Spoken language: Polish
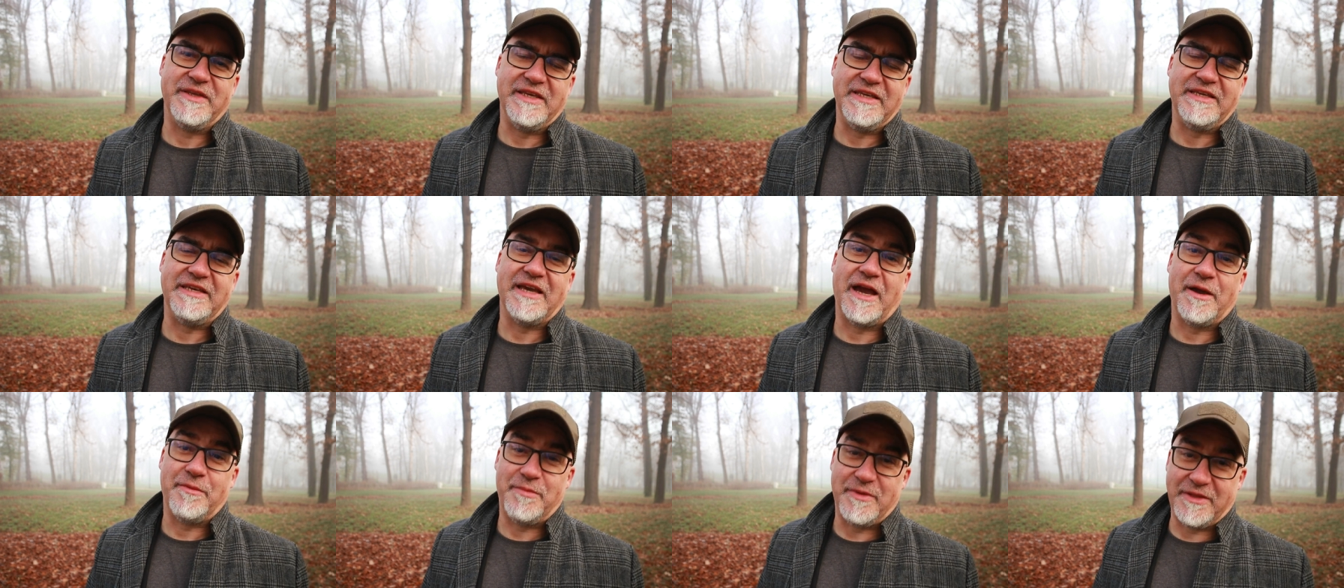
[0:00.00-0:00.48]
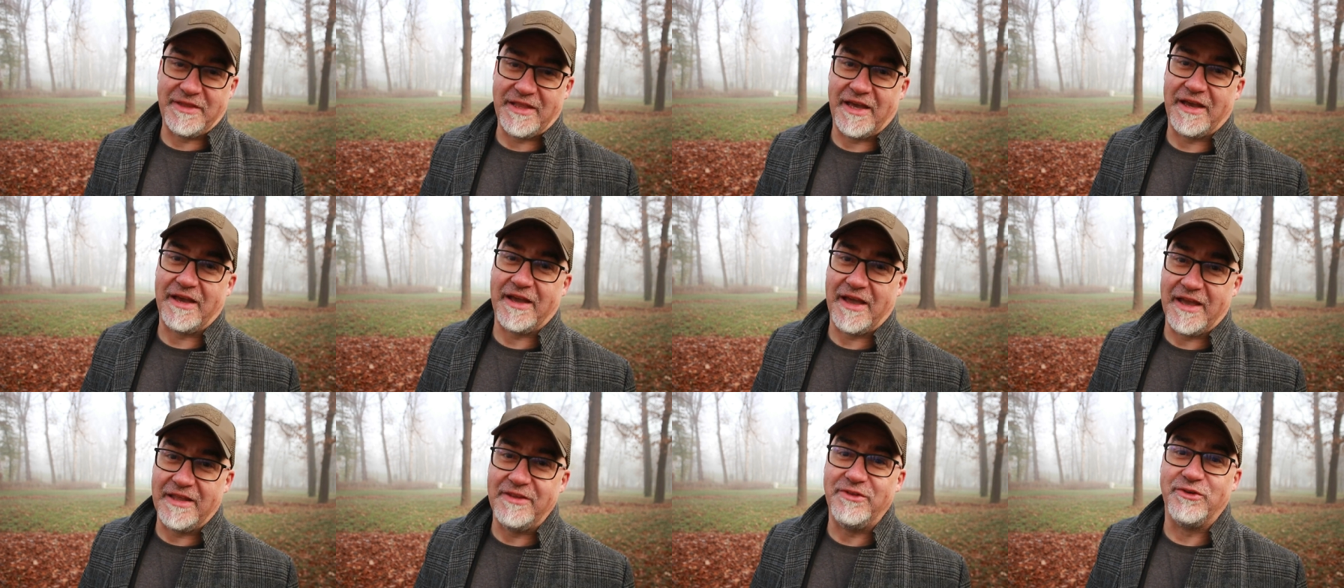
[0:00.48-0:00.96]
Ich habe
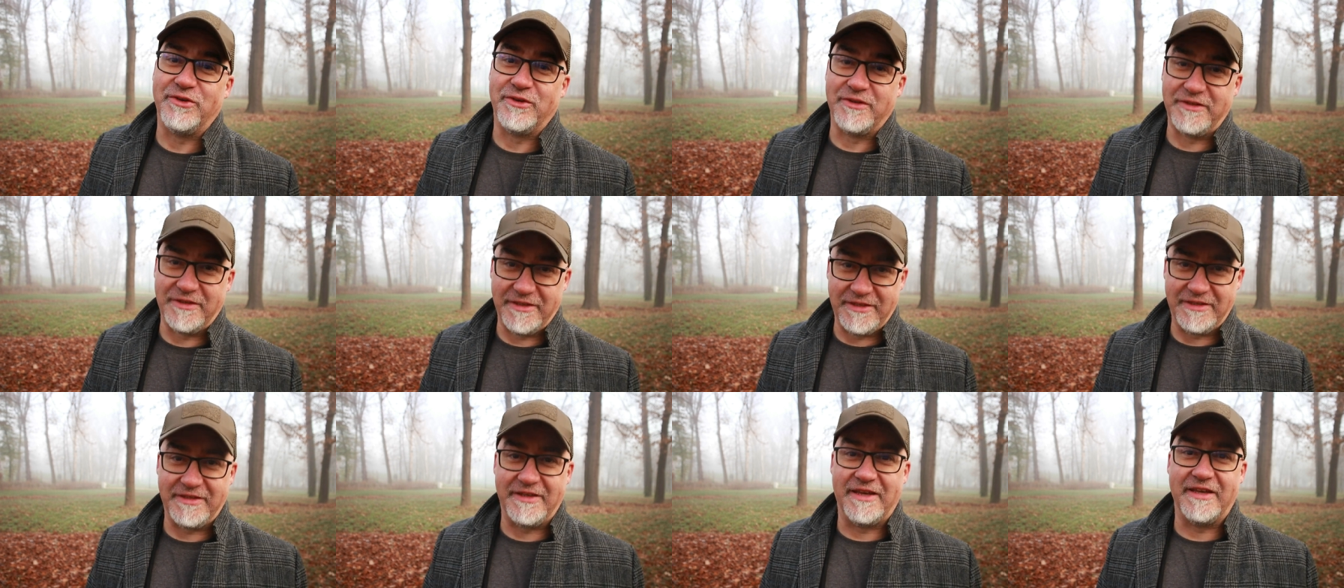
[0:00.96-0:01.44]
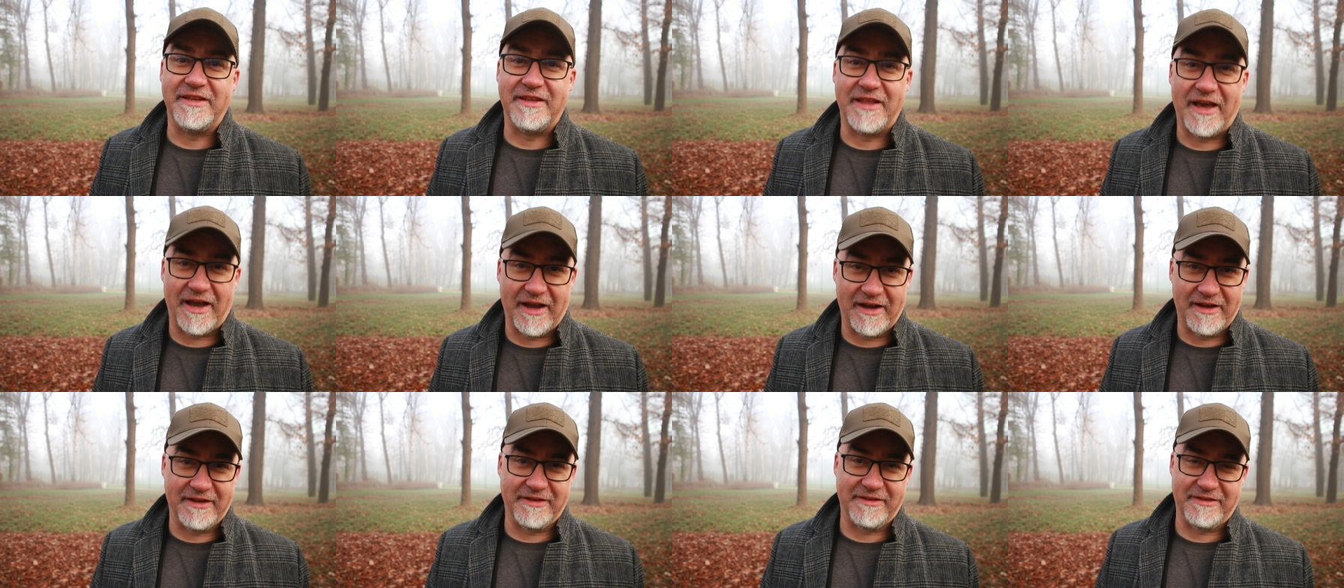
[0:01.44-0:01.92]
daran noch nicht
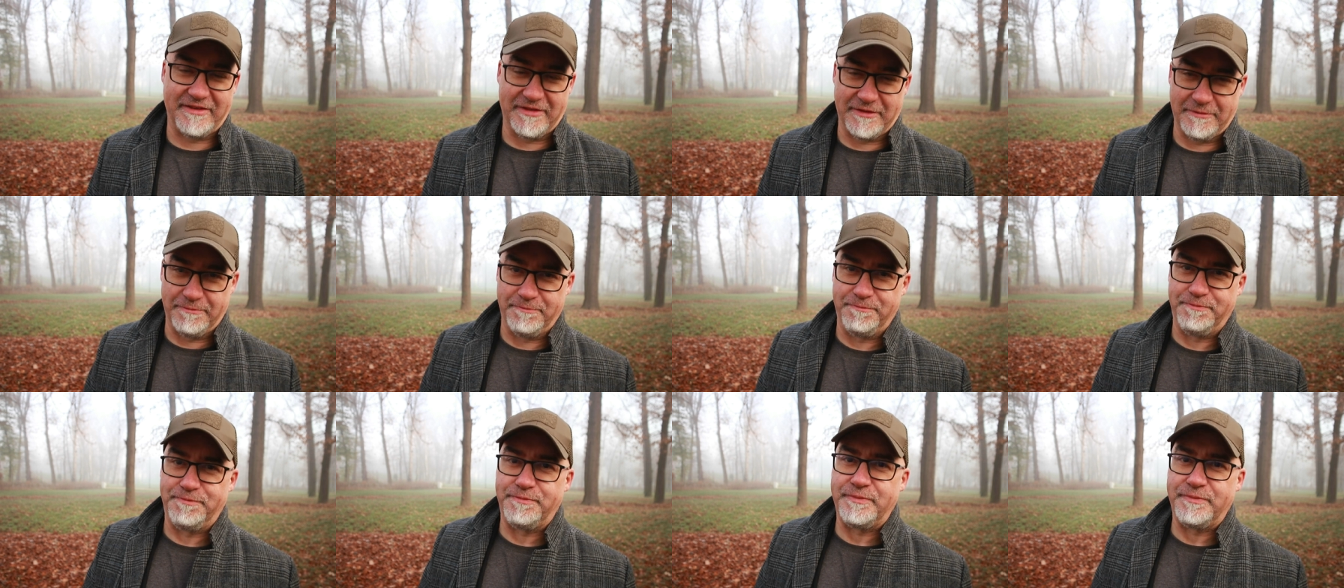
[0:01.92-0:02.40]
gedacht.